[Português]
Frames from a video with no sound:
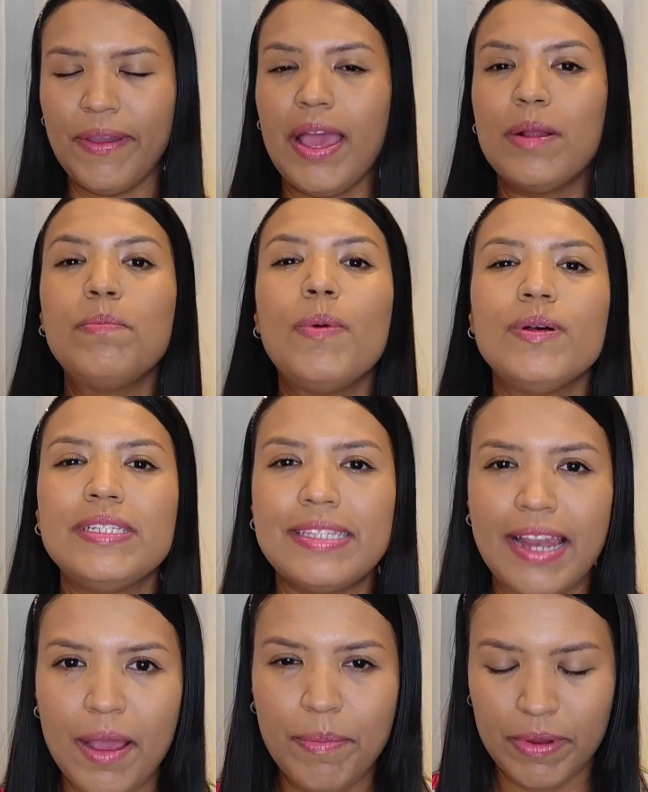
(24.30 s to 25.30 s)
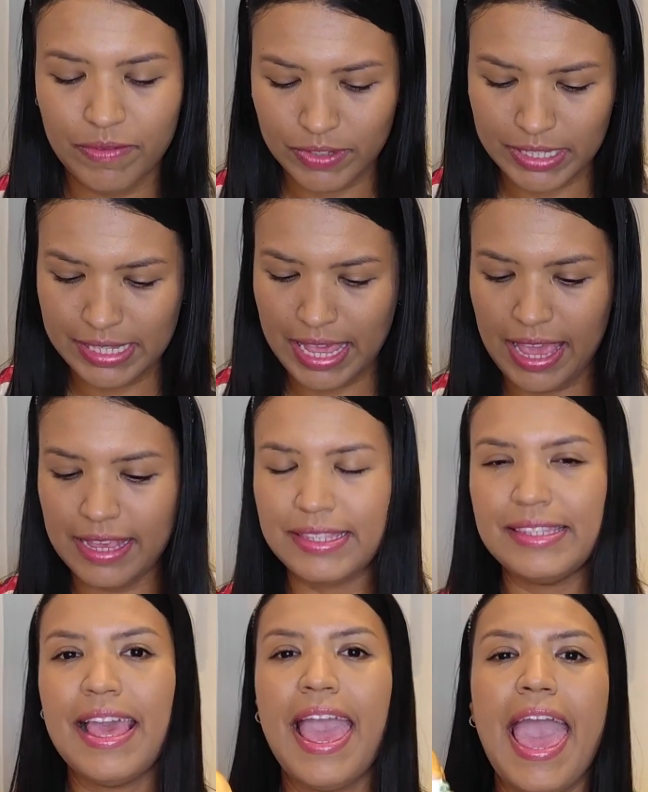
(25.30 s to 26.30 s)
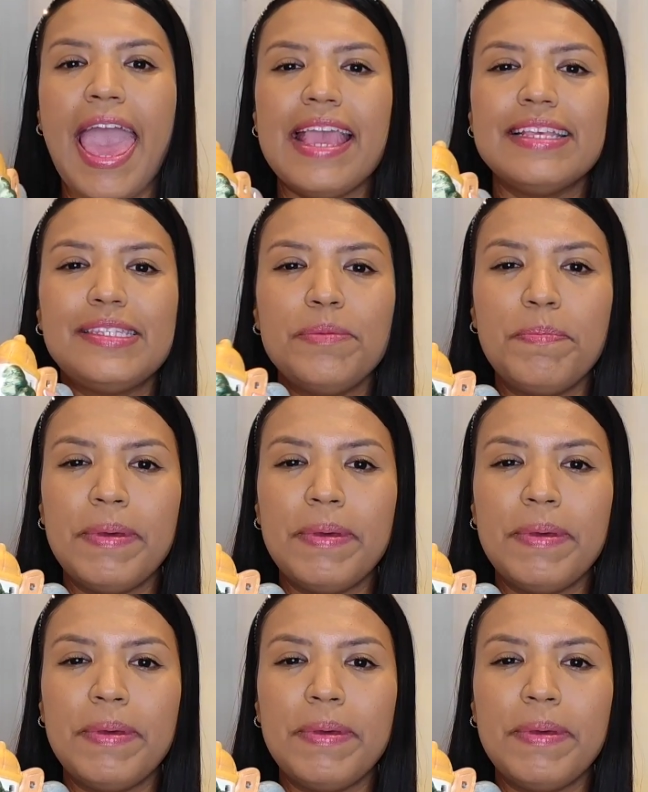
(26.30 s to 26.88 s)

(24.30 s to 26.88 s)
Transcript: quero mostrar para vocês é esse